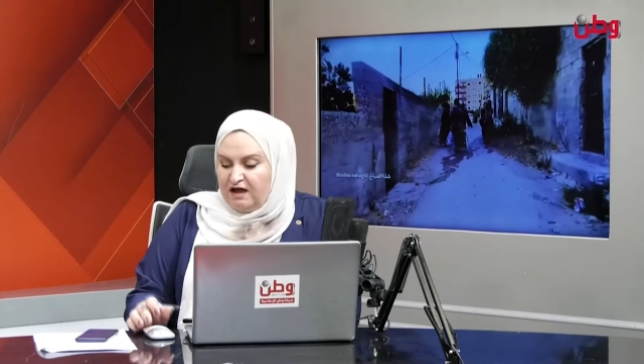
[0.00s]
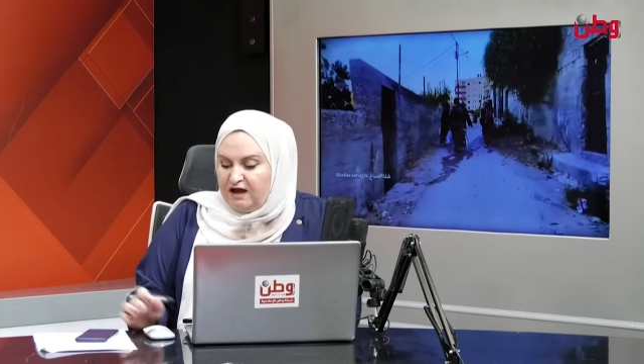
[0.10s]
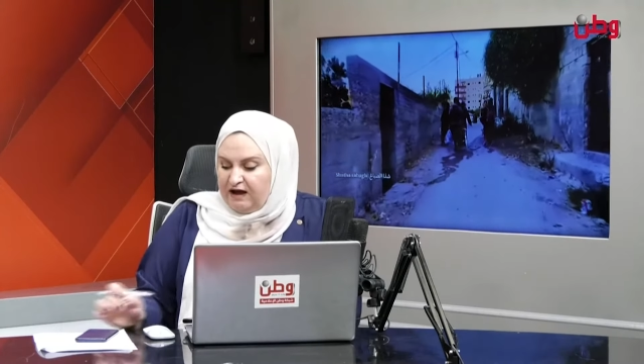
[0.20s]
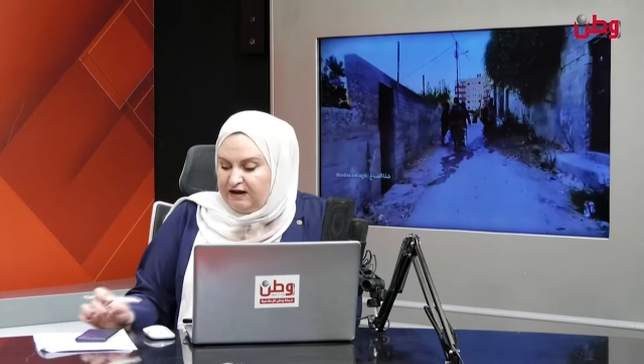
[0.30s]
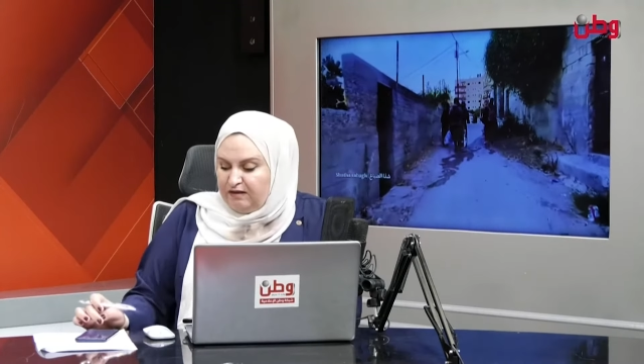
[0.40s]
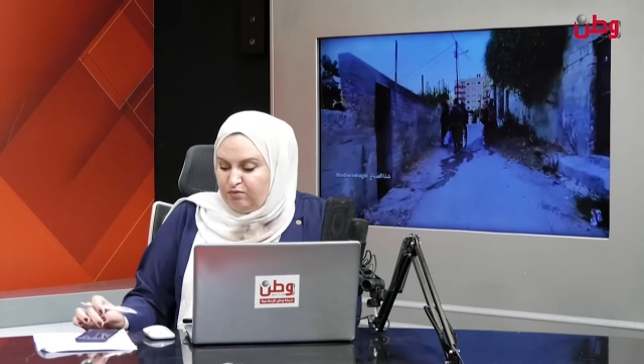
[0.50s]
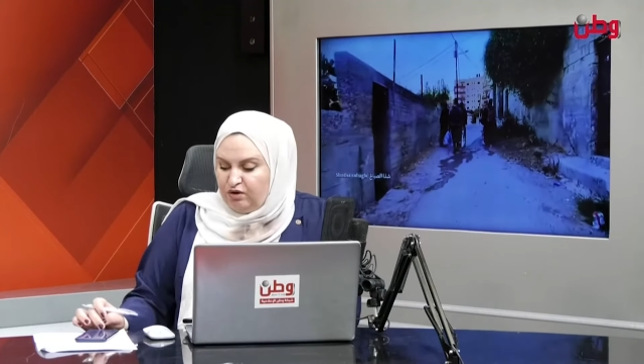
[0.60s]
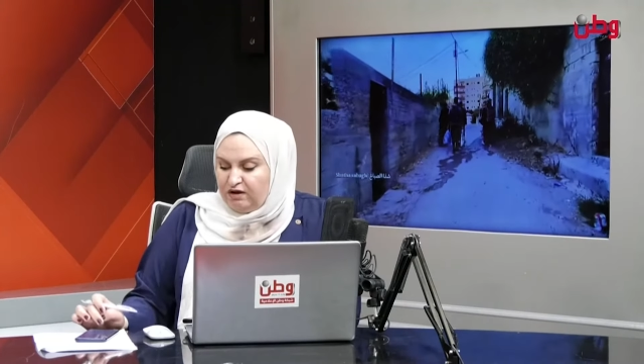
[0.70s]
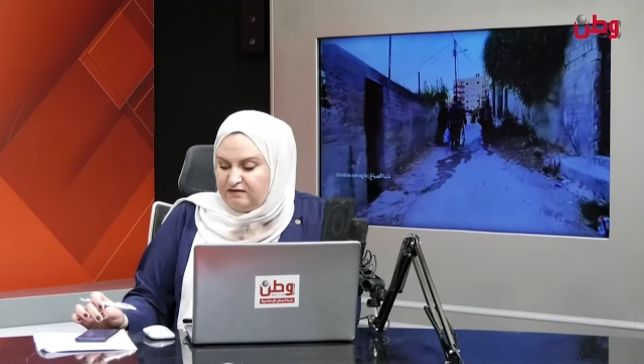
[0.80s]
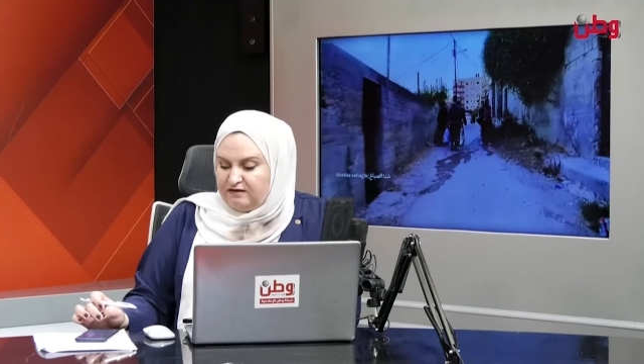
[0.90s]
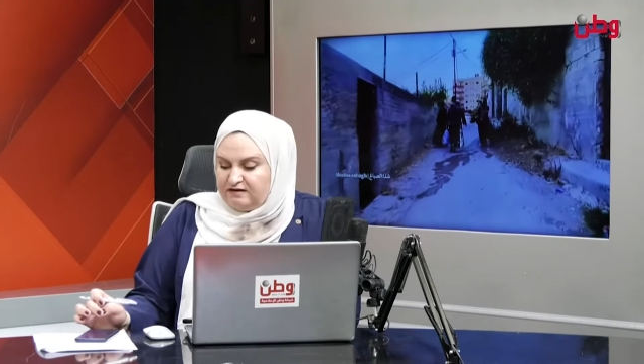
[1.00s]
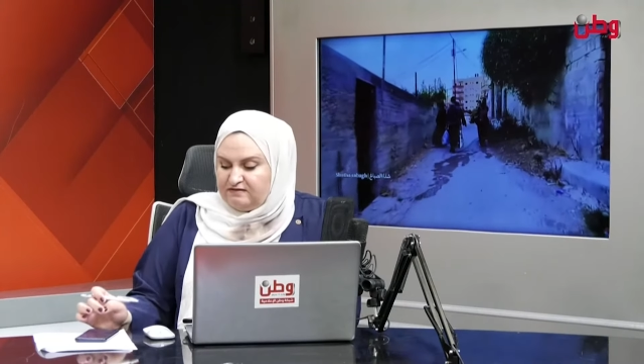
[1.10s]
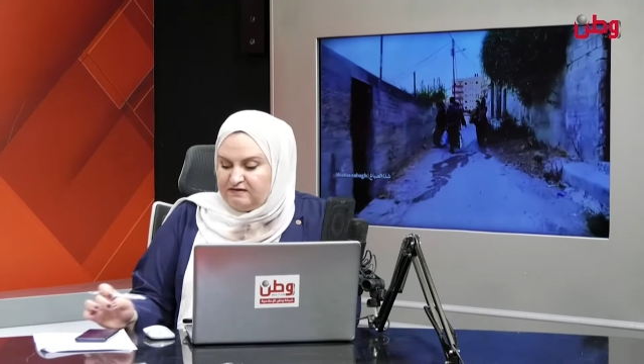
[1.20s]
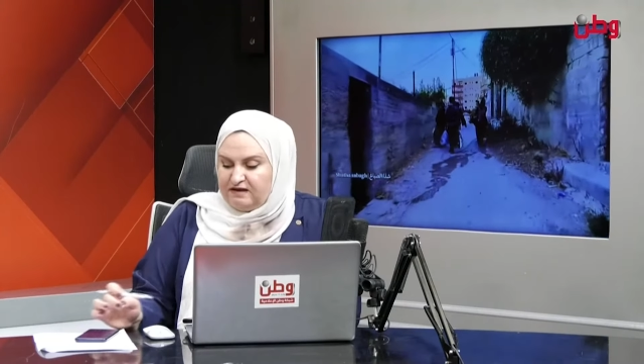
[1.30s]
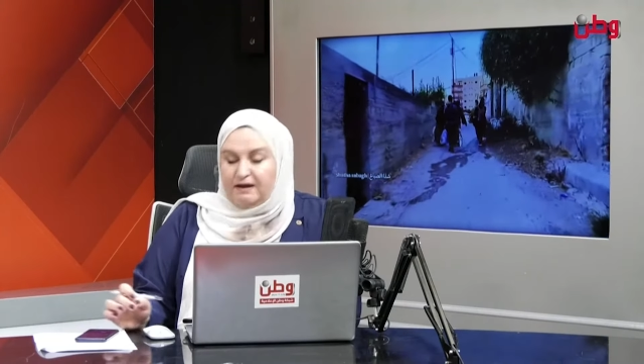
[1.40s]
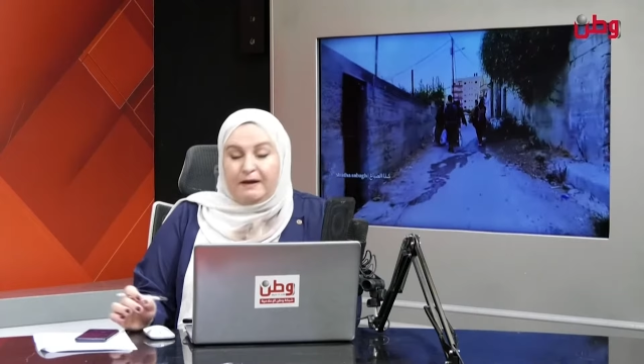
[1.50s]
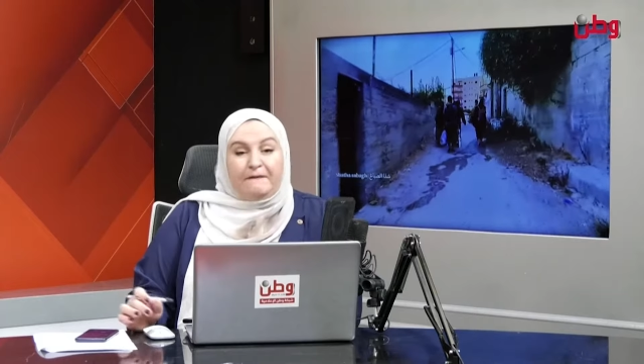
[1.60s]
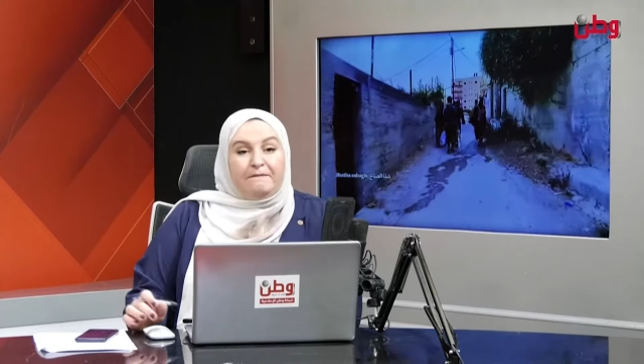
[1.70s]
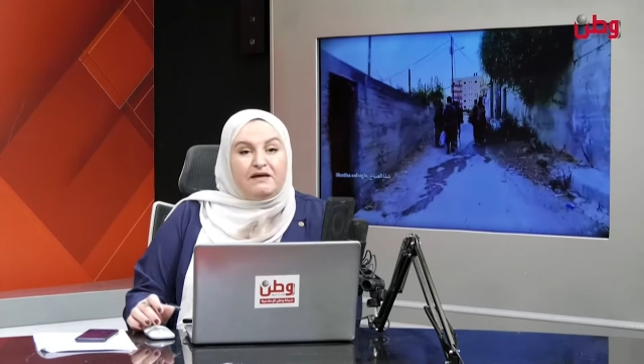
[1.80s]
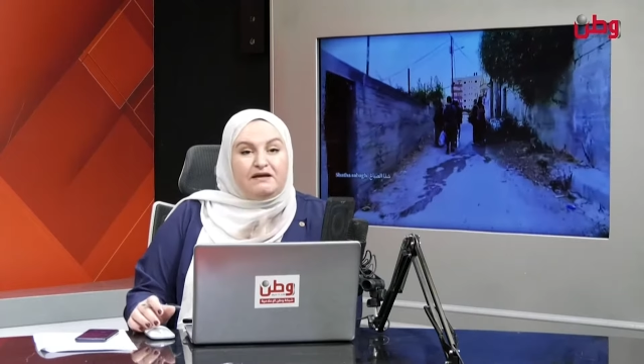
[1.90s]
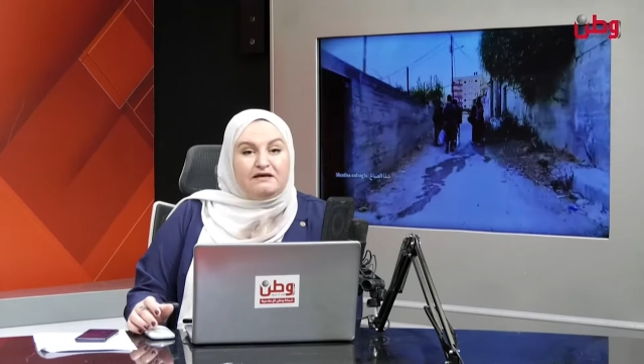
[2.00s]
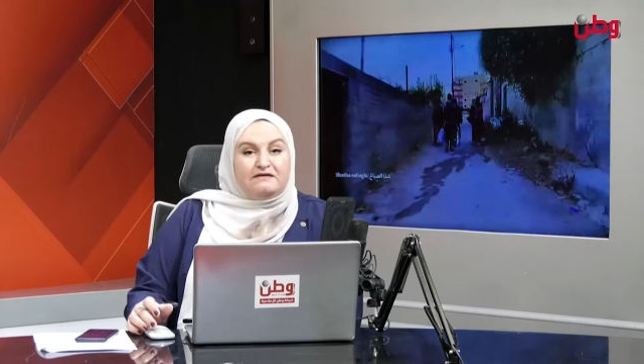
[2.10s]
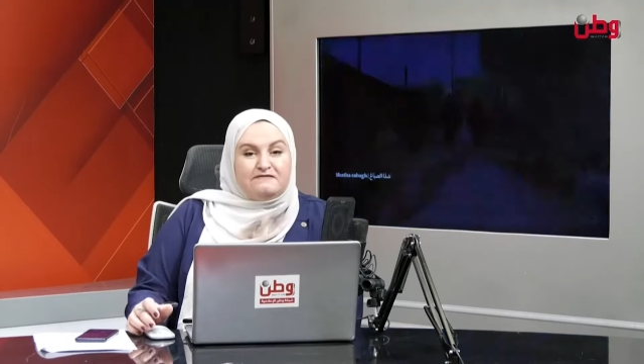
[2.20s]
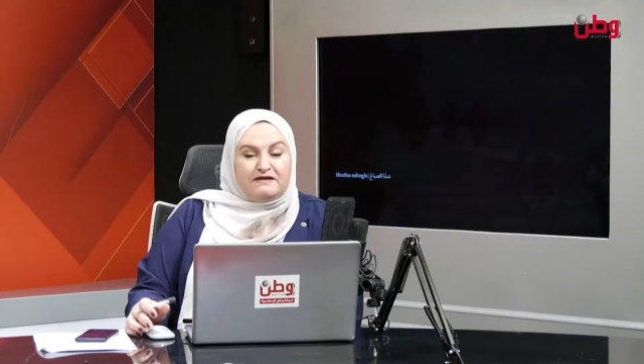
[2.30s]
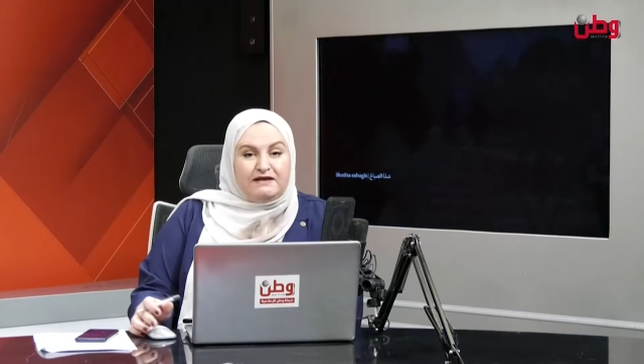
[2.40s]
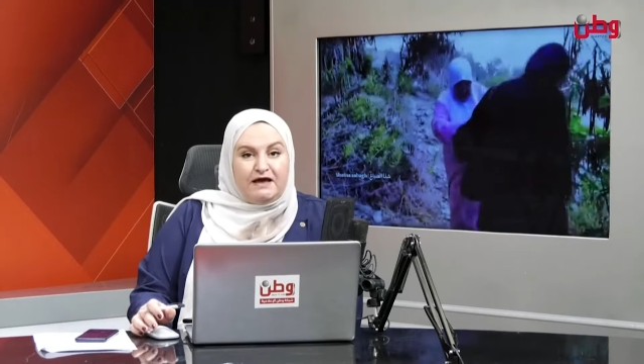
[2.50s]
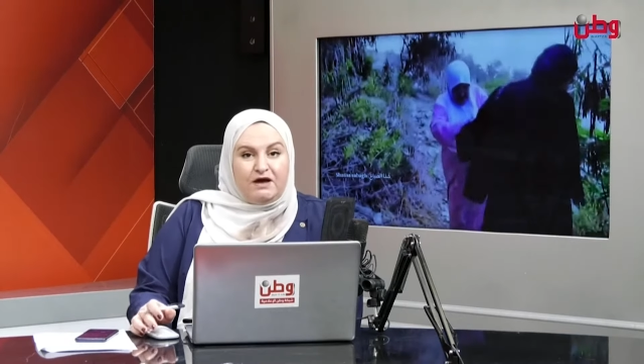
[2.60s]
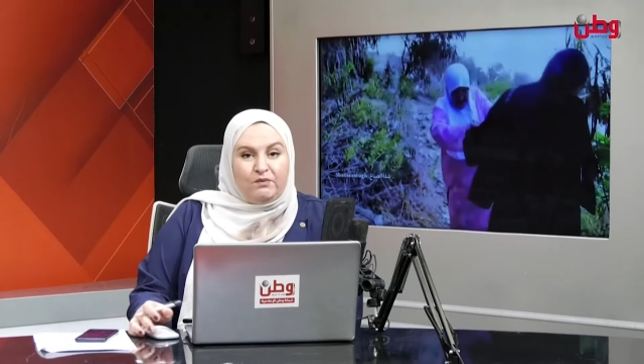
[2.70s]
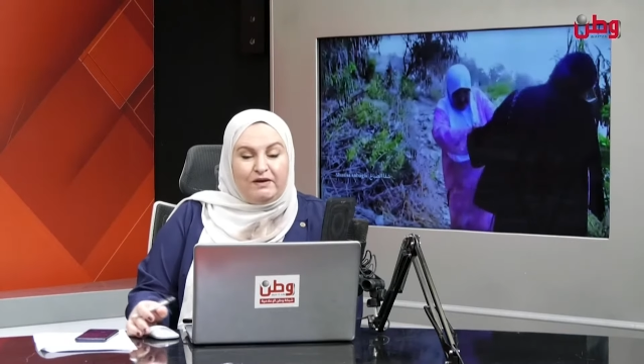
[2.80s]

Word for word: على مغادرة منازلها